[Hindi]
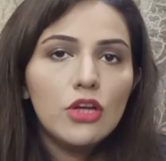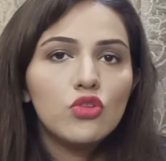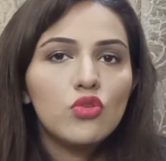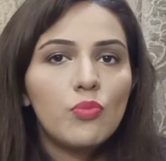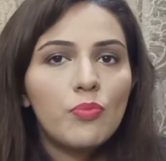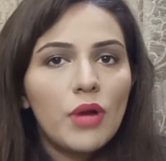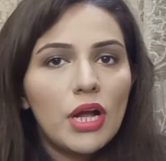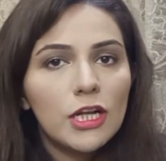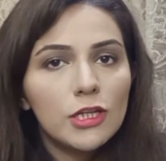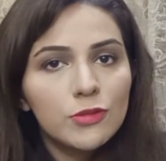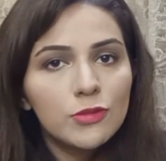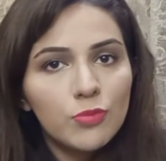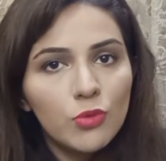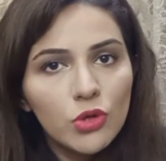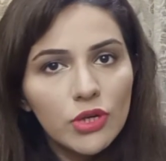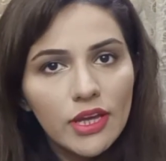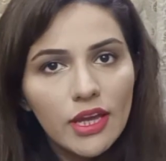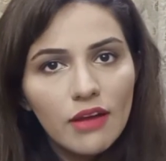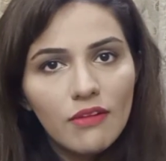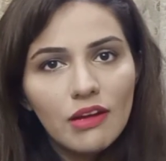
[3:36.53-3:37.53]
तो
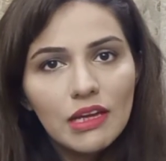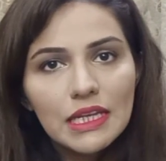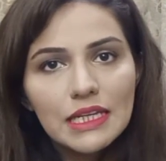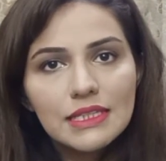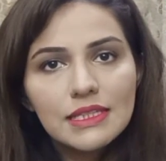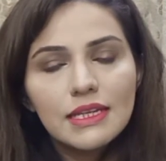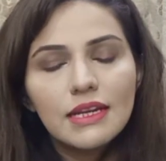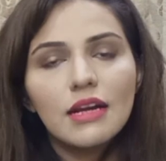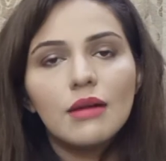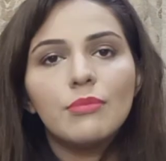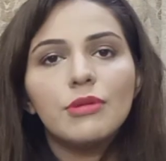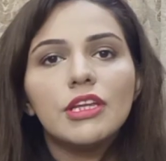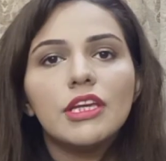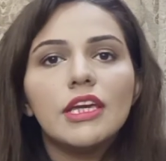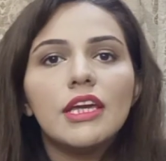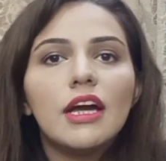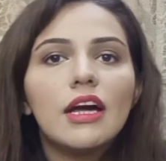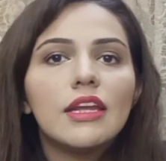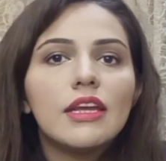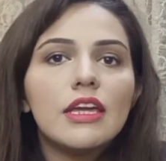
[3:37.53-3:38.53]
पासपोर्ट के हवाले से खबर
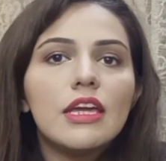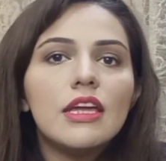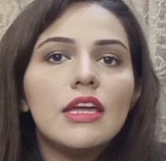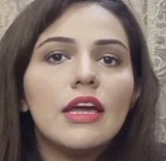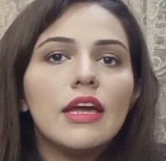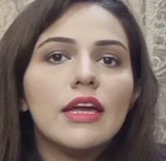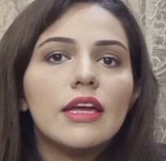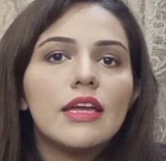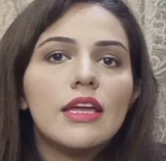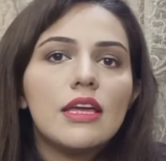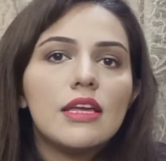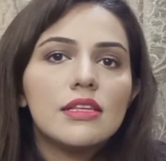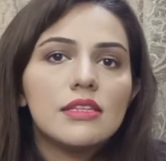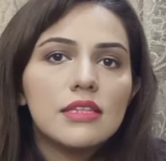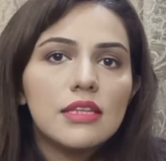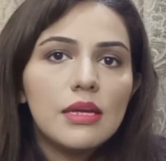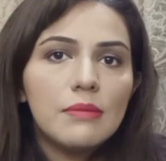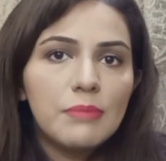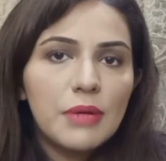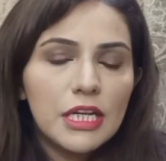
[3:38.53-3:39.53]
ये आ रही है कि
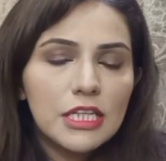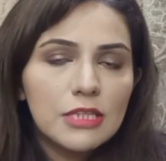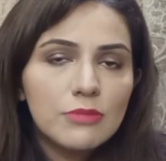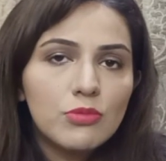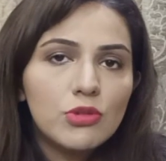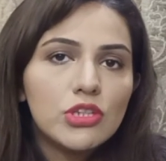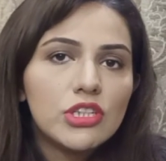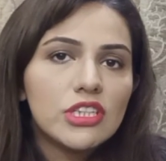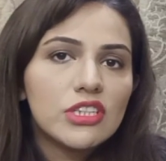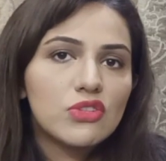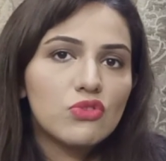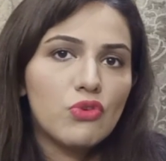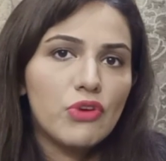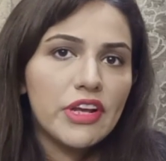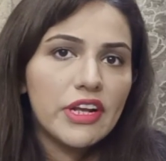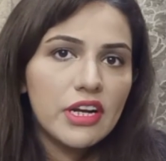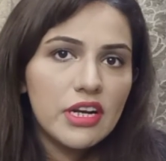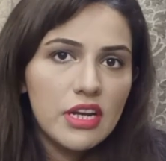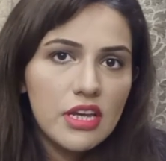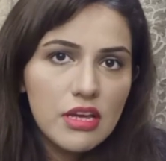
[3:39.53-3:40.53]
इसने पासपोर्ट
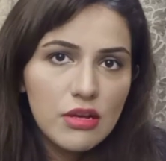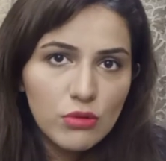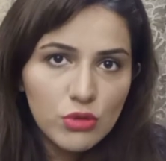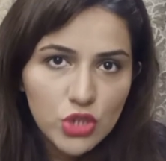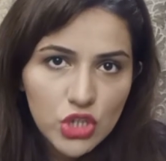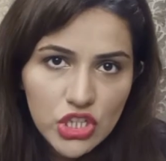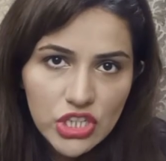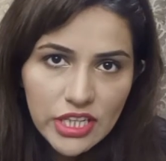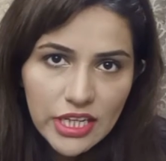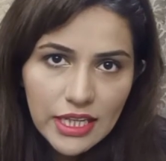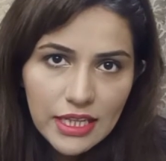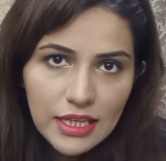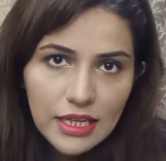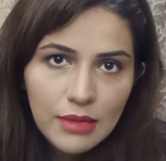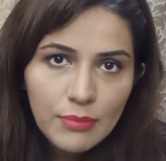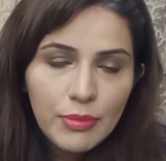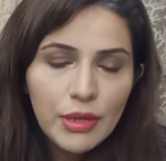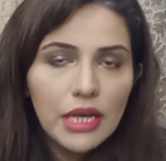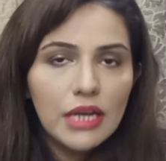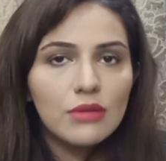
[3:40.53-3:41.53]
डिस्ट्रॉय करने की कोशिश की
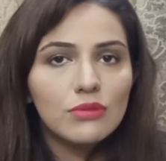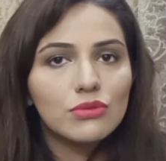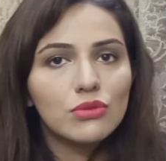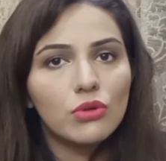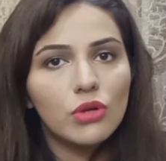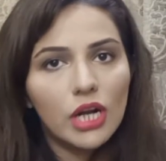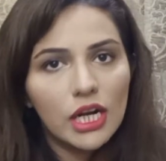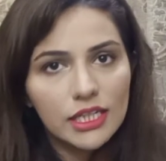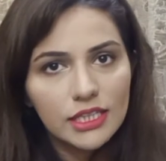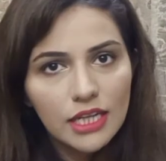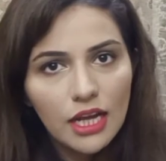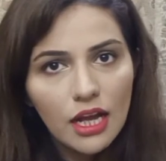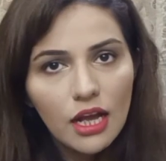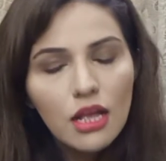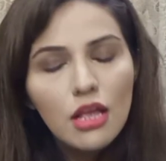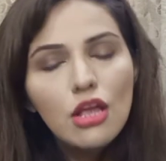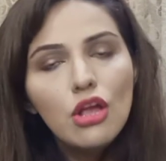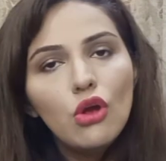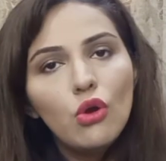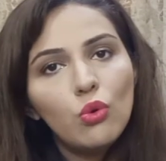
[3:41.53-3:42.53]
थी पहले उसको काटा
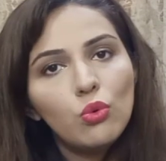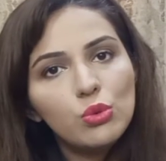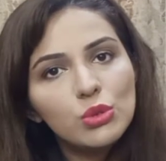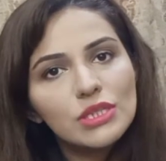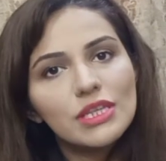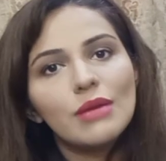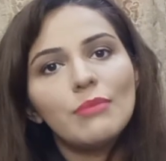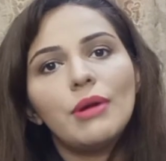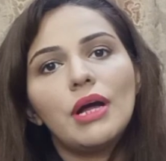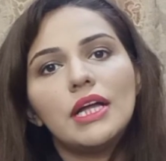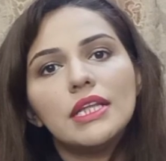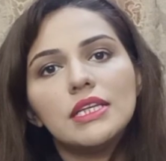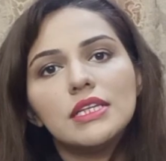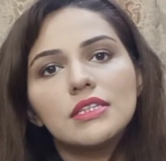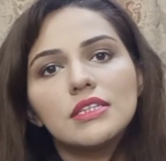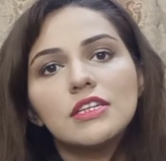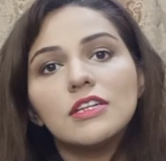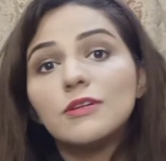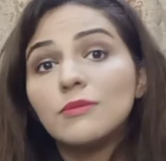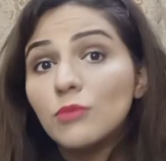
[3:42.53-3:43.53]
उसके बाद
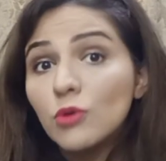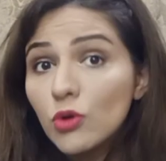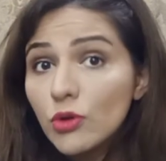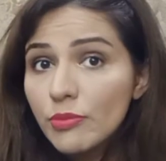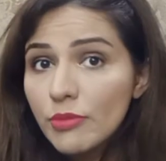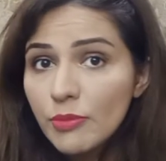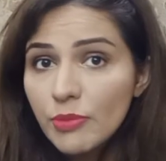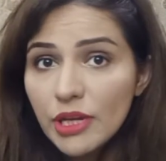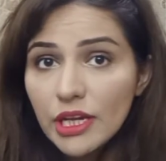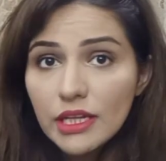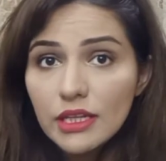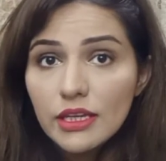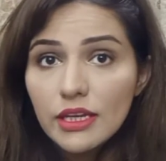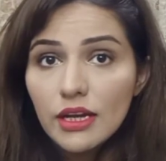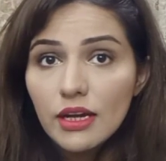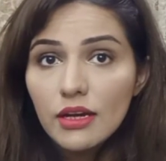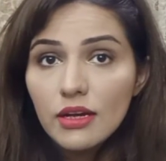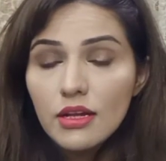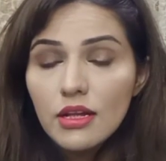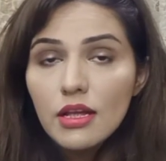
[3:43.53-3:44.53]
इसने कमोड में फेंक
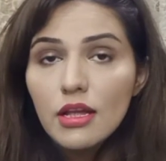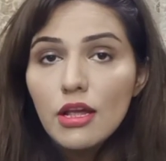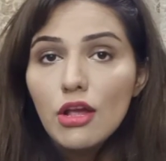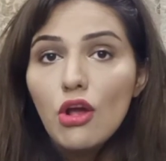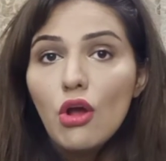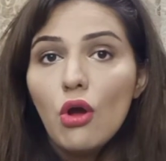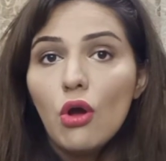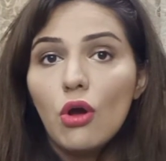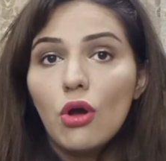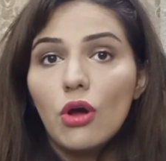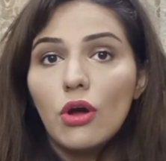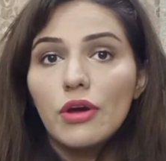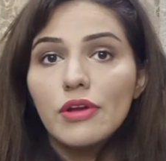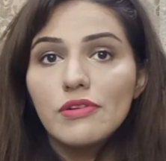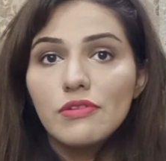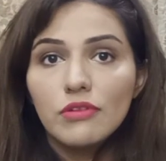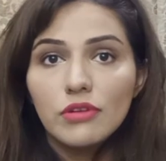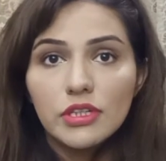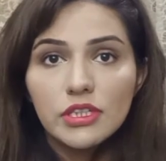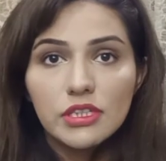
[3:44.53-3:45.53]
दिया
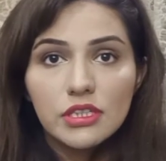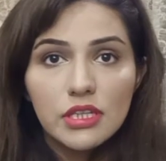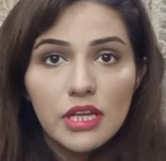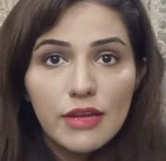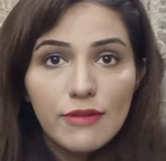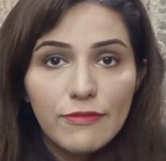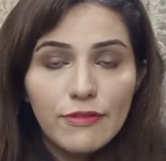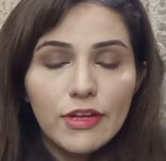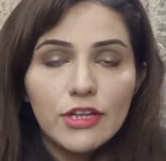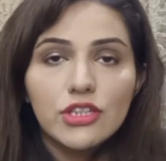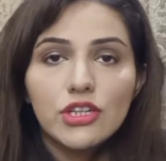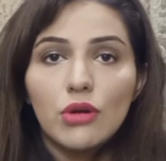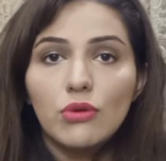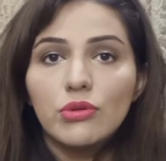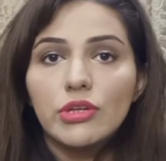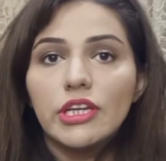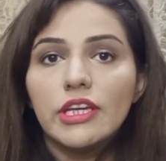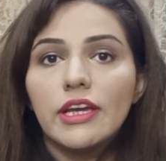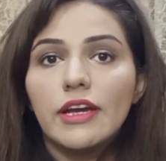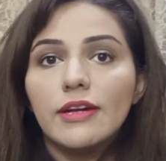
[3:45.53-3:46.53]
और इसने फ्लश
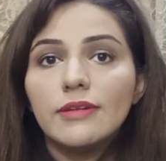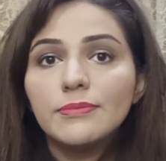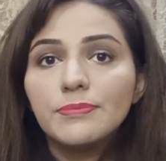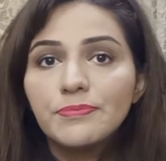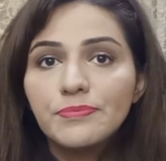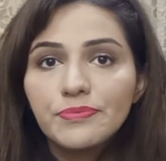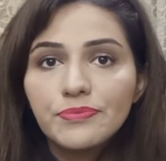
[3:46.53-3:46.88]
आउट किया